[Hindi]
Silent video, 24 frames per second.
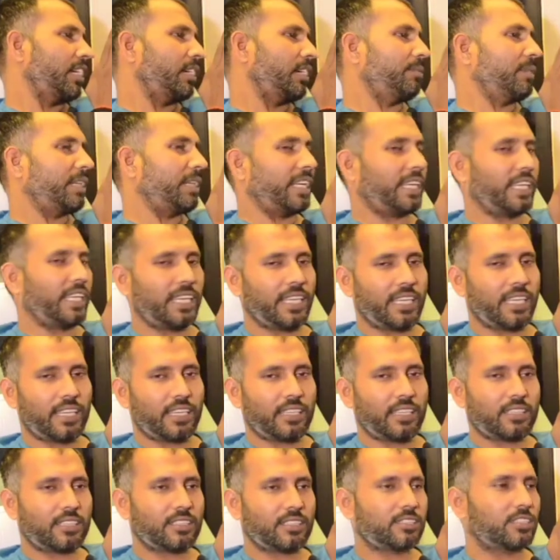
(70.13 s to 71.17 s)
हमारे
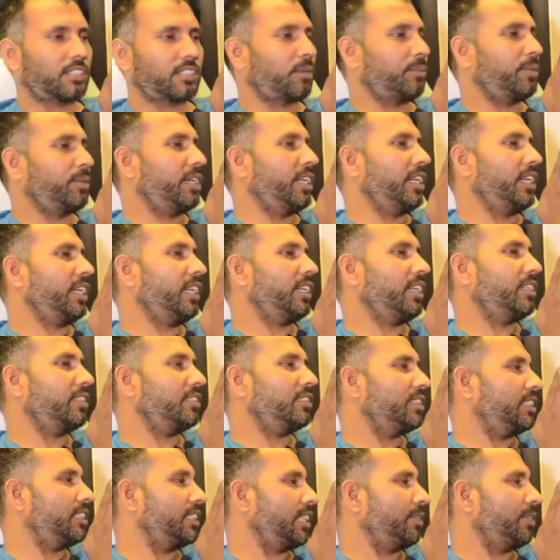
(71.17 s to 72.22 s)
सभी
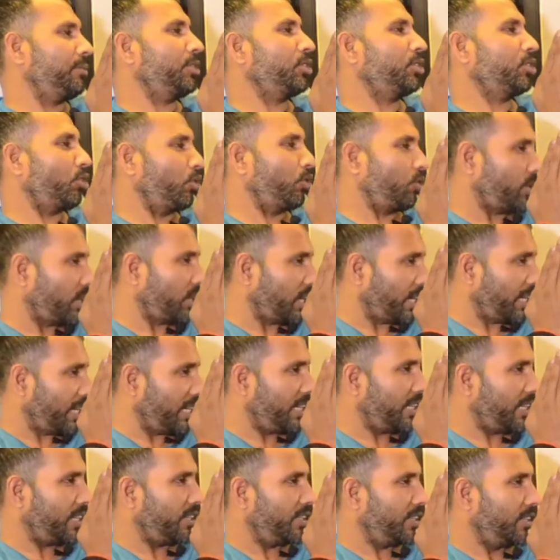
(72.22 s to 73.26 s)
जितने भी श्रोता
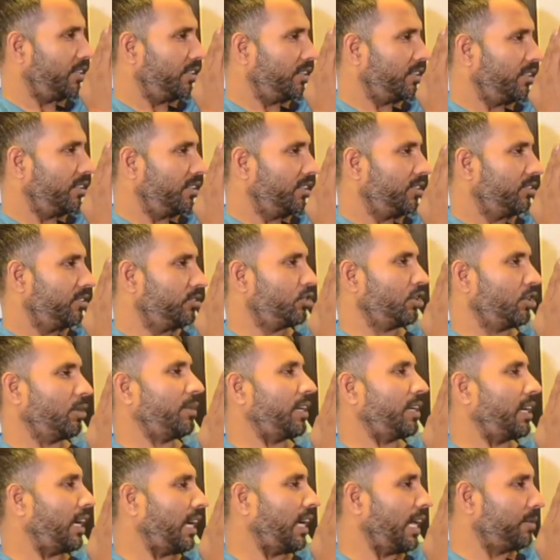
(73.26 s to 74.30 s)
हैं जो
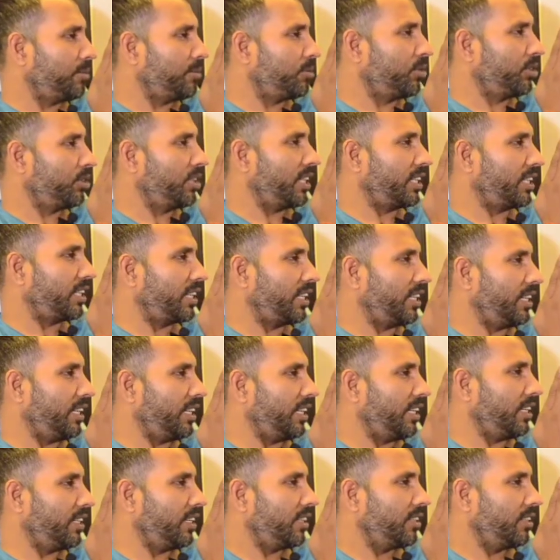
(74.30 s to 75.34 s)
हमारे लाइव को देख रहे
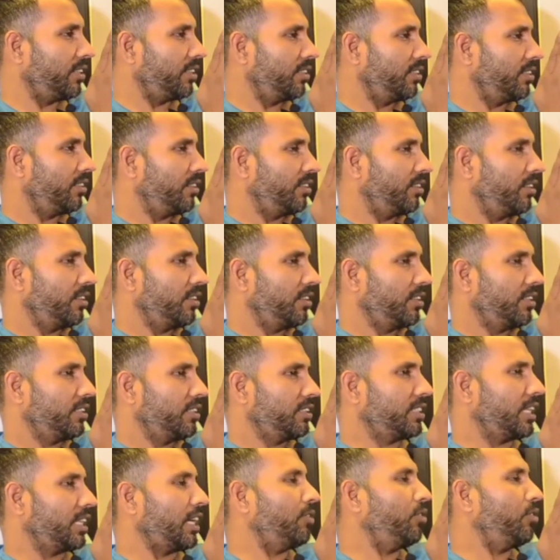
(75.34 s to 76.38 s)
हैं
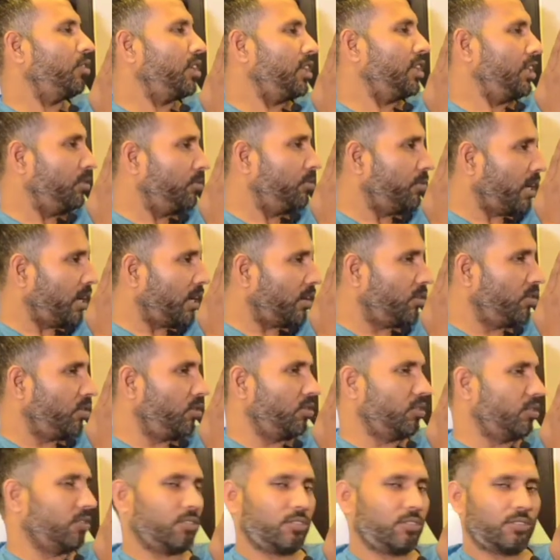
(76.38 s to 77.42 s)
चाहे वो युवा हों
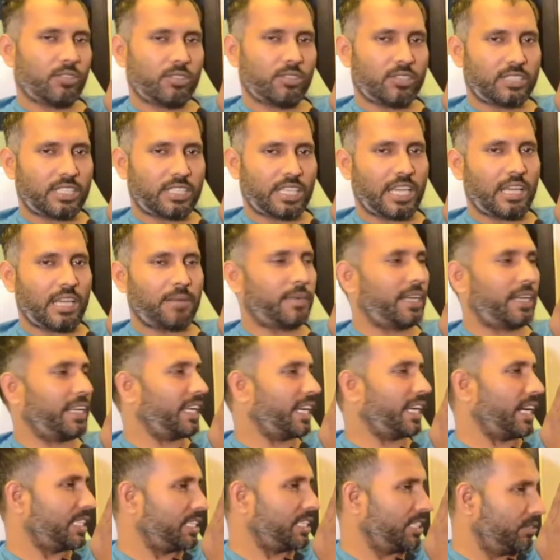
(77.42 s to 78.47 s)
चाहे हमारे
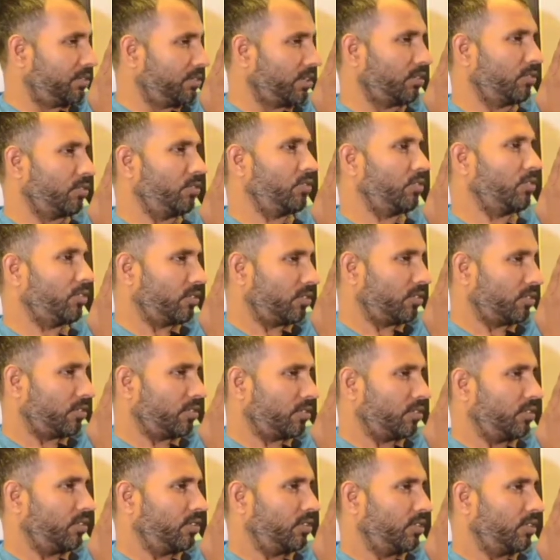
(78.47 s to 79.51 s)
घर जीवन हो
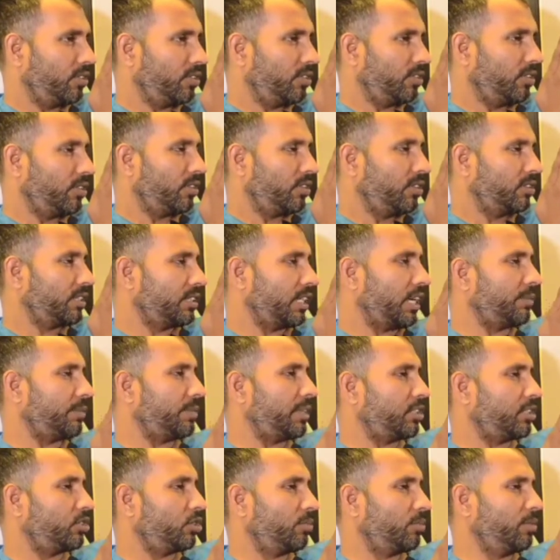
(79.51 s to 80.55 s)
चाहे हमारे
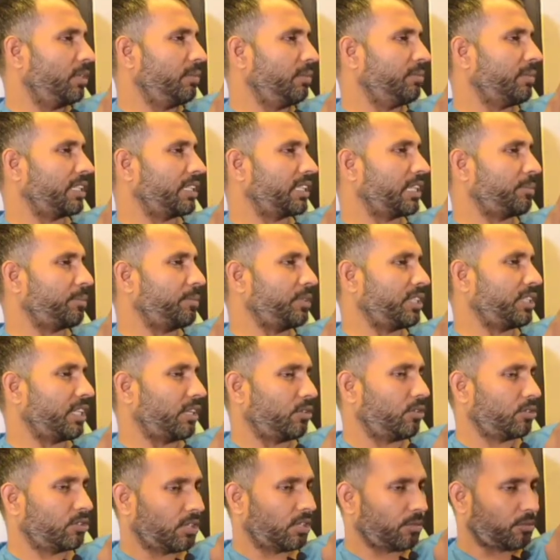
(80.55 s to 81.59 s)
जो भी माता पिता
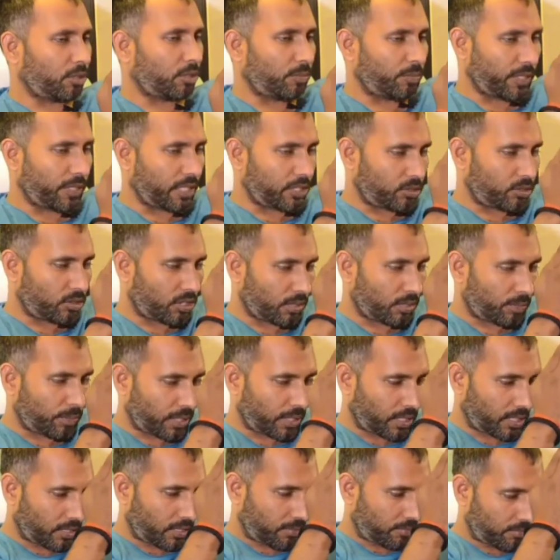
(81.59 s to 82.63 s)
हों सबको पैर छू के
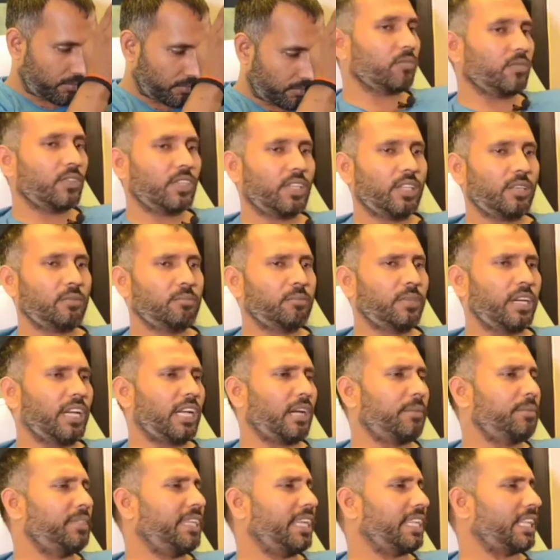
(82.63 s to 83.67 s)
प्रणाम मैं
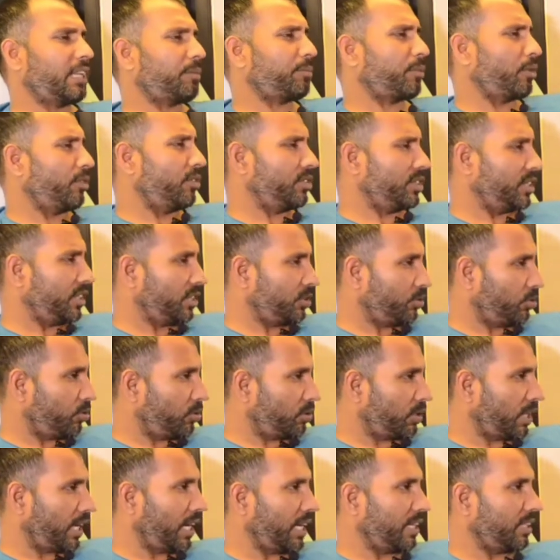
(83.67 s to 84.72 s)
अभिनेता पवन सिंह
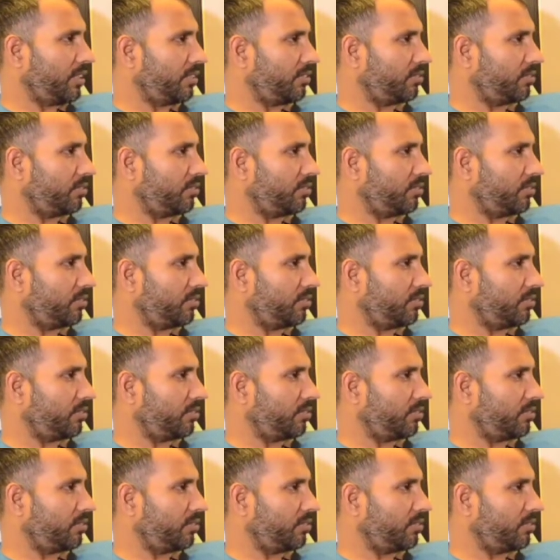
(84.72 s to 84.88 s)
सुल्तान